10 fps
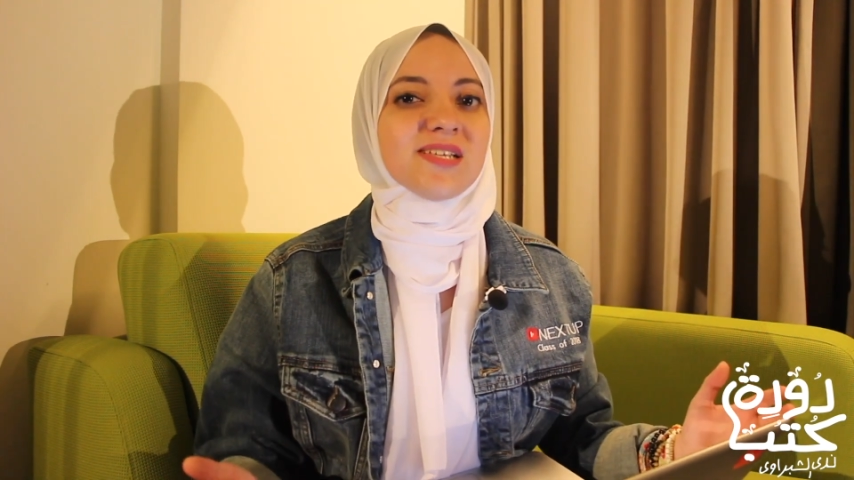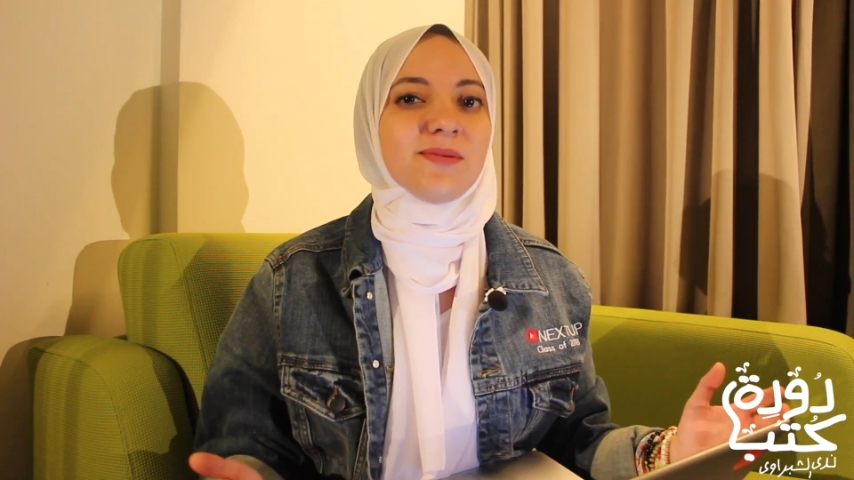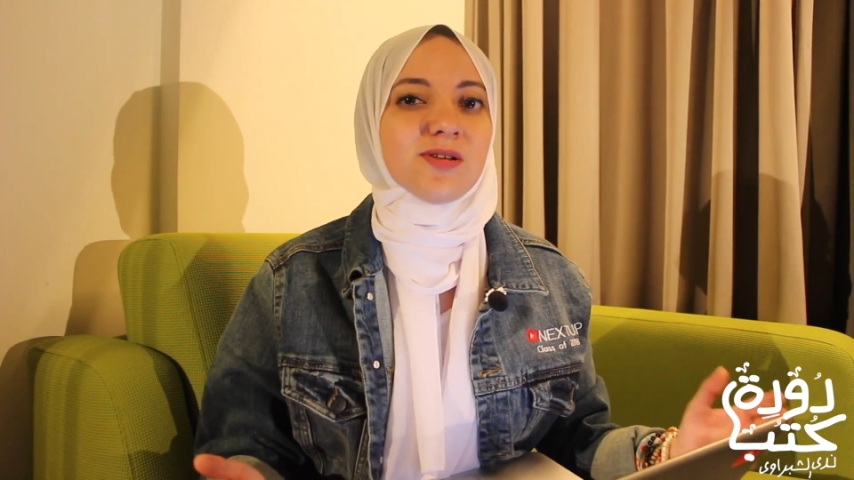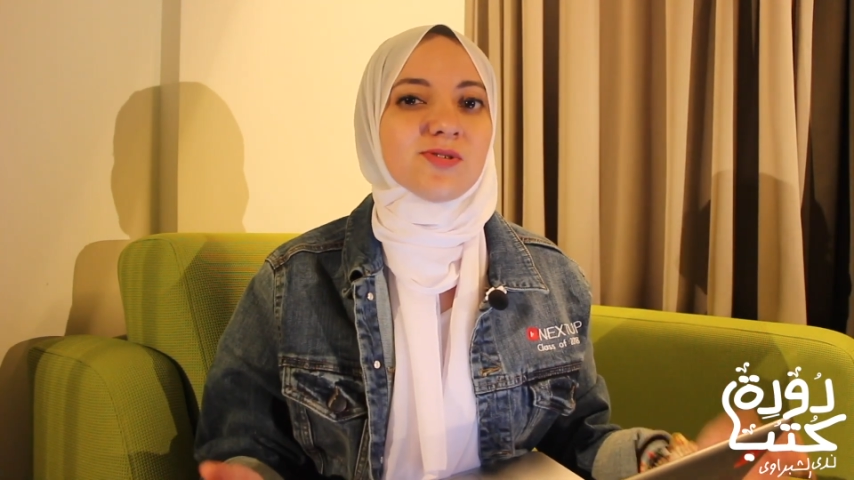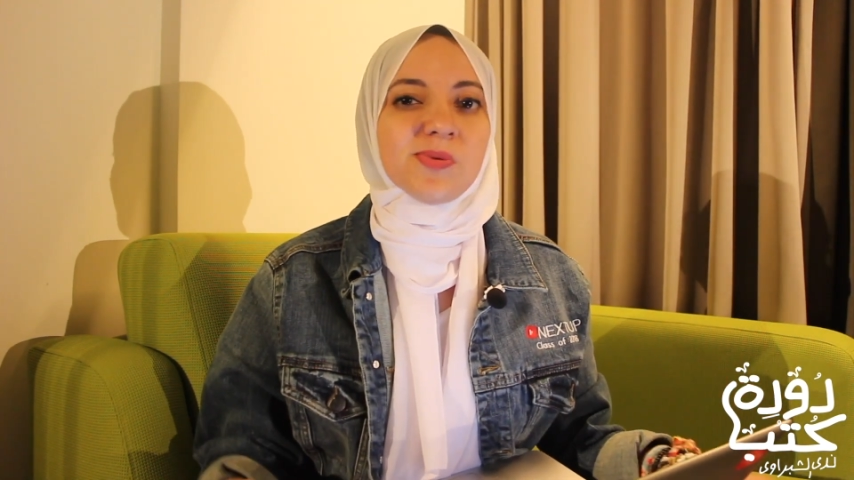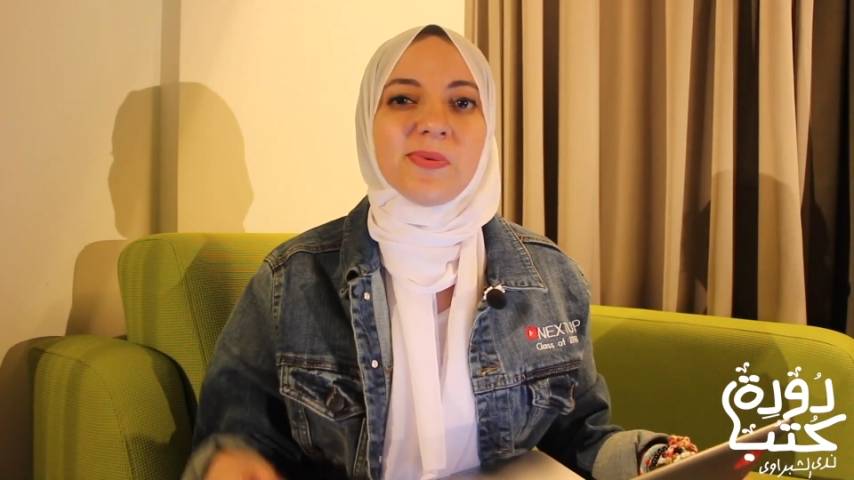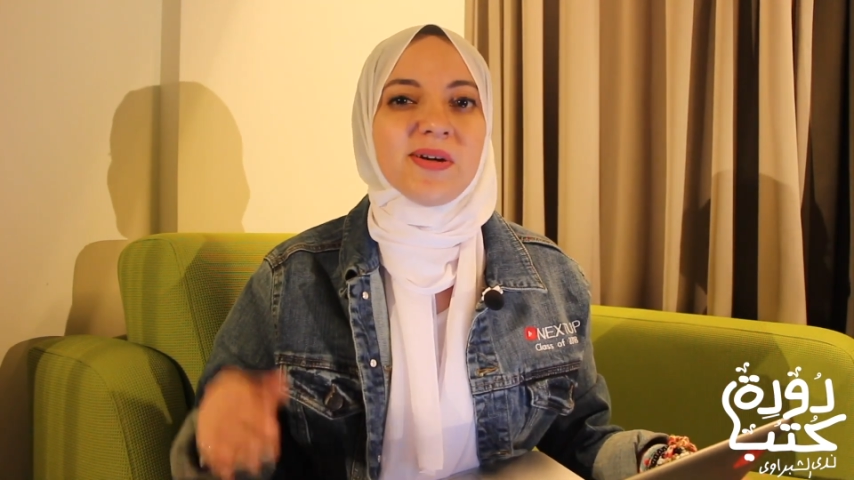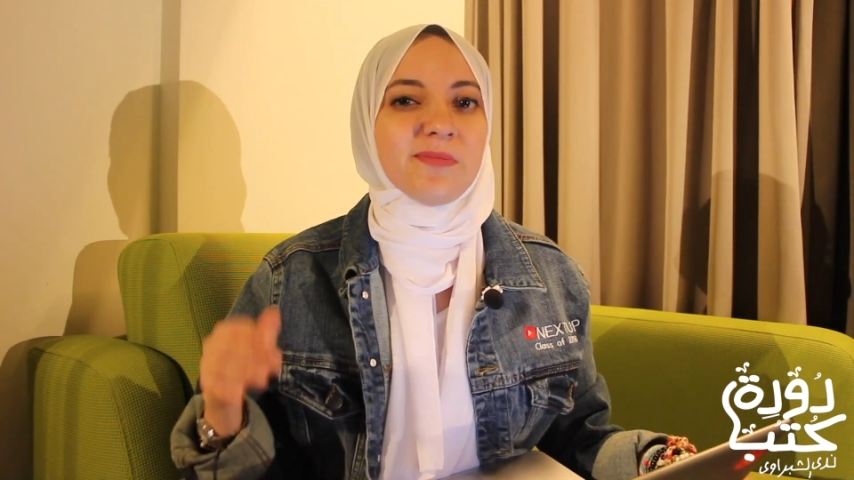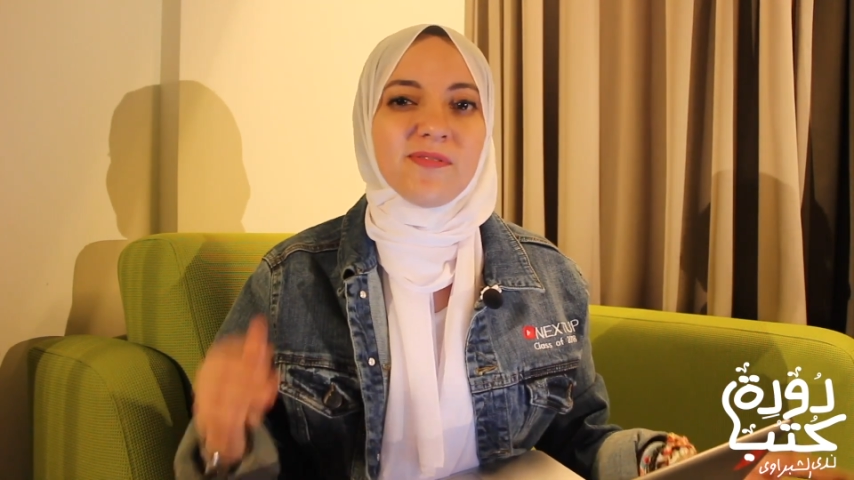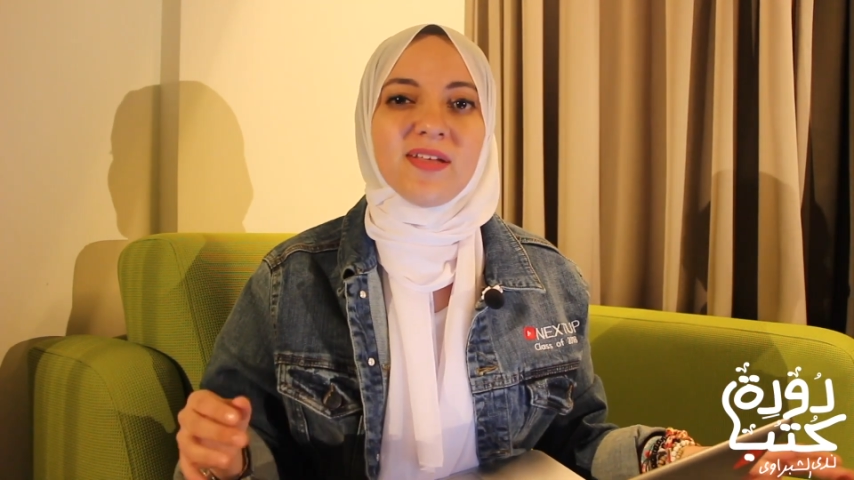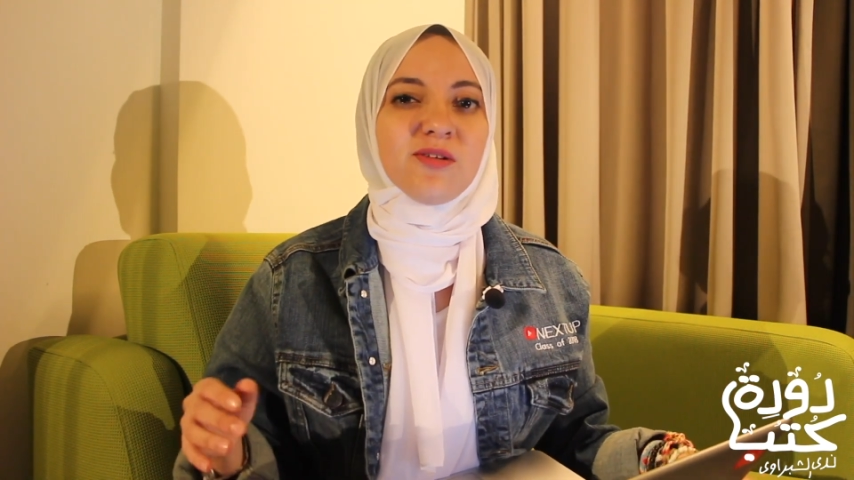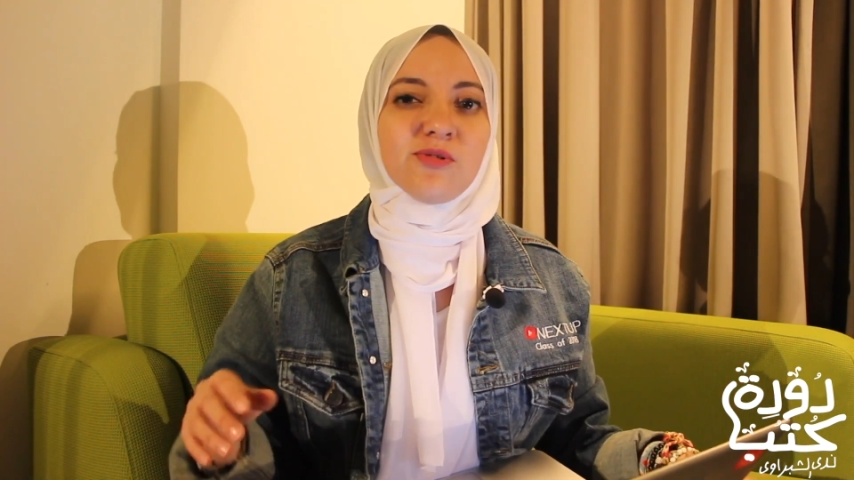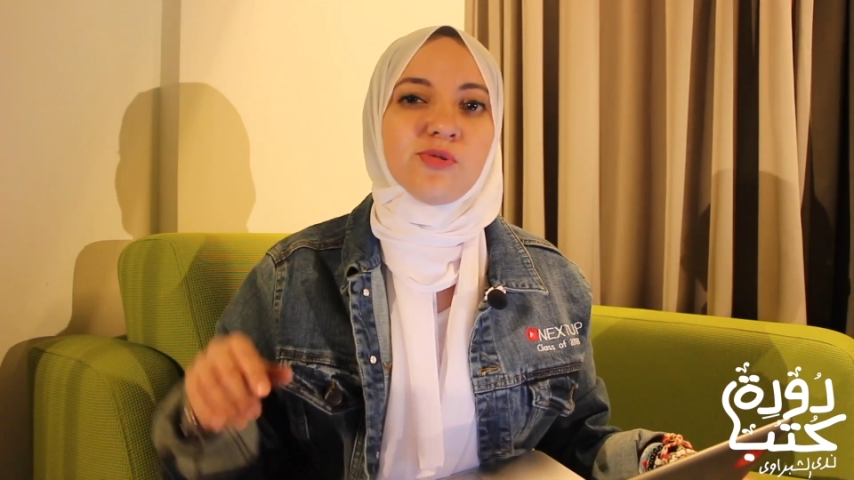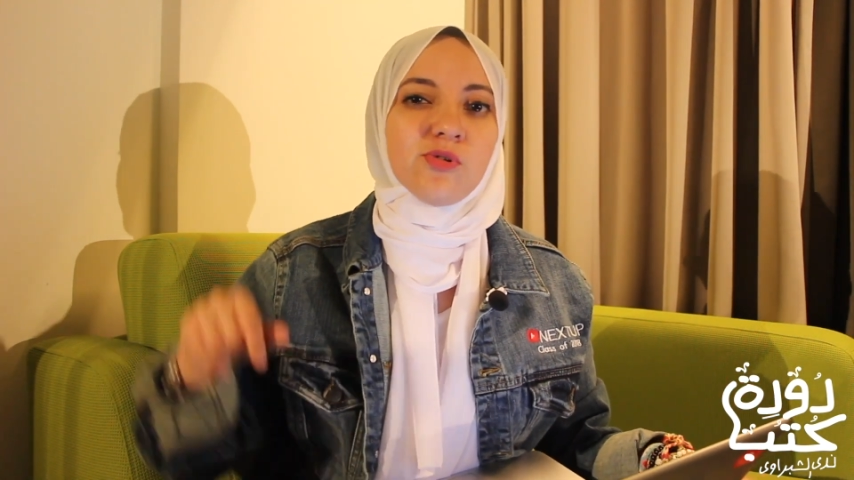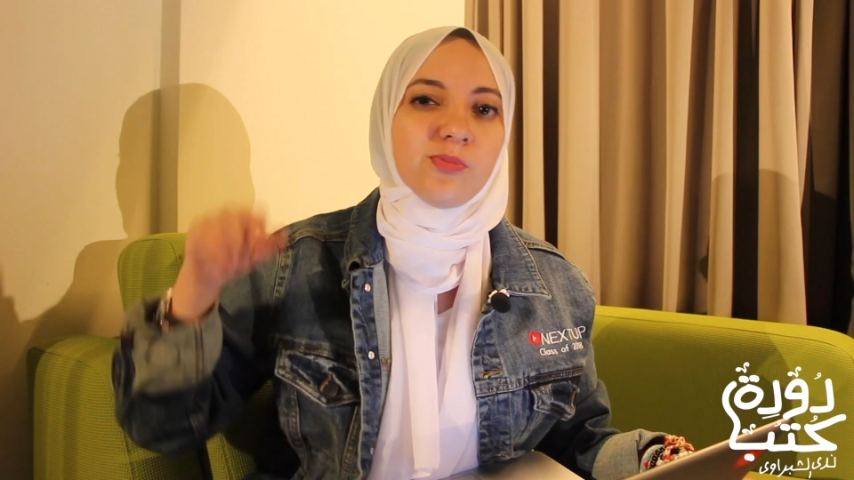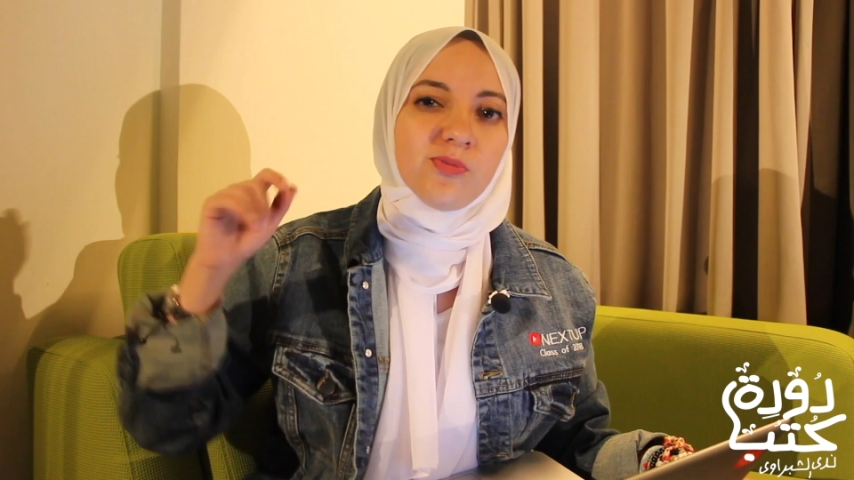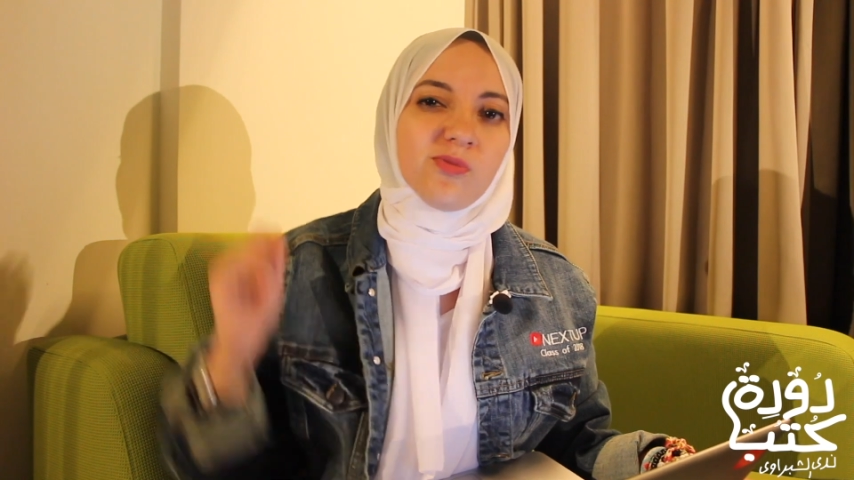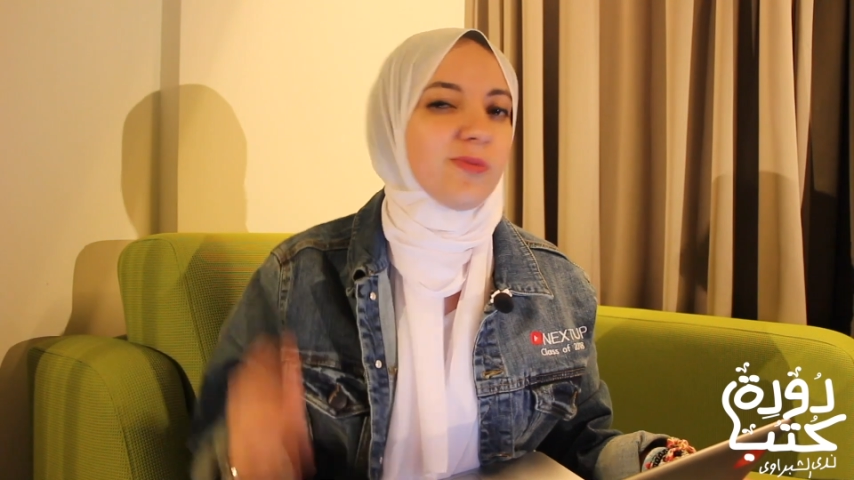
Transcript: 7 الصبح بفتح اليوتيوب